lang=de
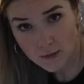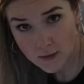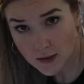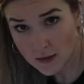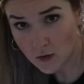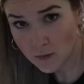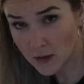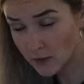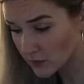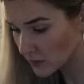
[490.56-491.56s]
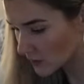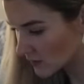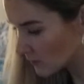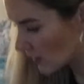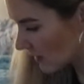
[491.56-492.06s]
habe jetzt gerade nochmal unsere
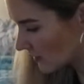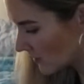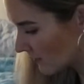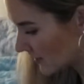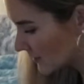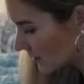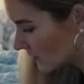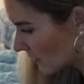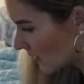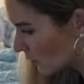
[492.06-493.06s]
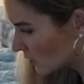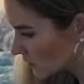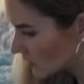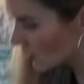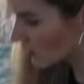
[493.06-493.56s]
SIM-Karte gewechselt. Wir haben uns
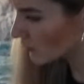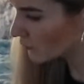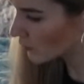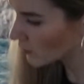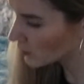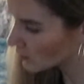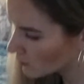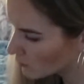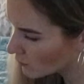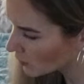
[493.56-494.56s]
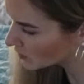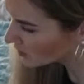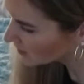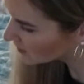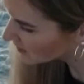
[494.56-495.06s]
hier von Most
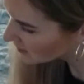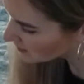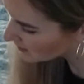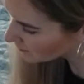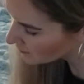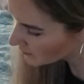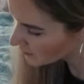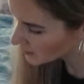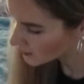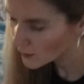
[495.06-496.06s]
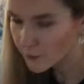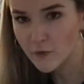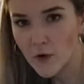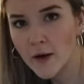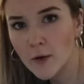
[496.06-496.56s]
SIM
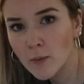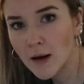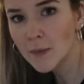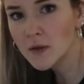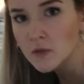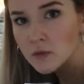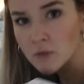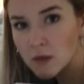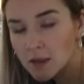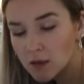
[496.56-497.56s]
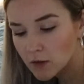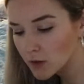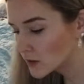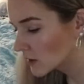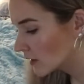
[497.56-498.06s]
vorher über Amazon, verlinke ich
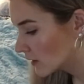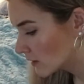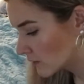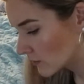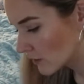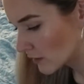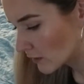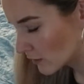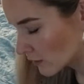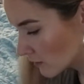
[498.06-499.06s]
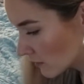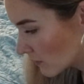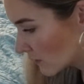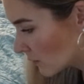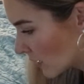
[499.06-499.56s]
euch, so eine
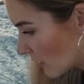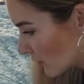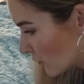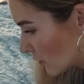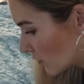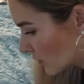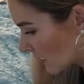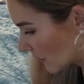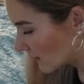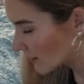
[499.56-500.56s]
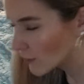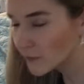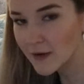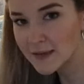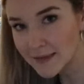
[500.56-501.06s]
SIM-Karte für die USA
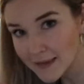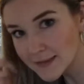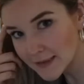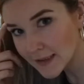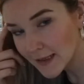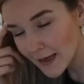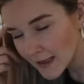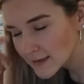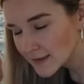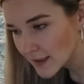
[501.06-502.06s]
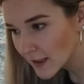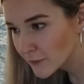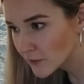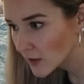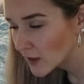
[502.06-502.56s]
gekauft, weil ich gestern ernsthaft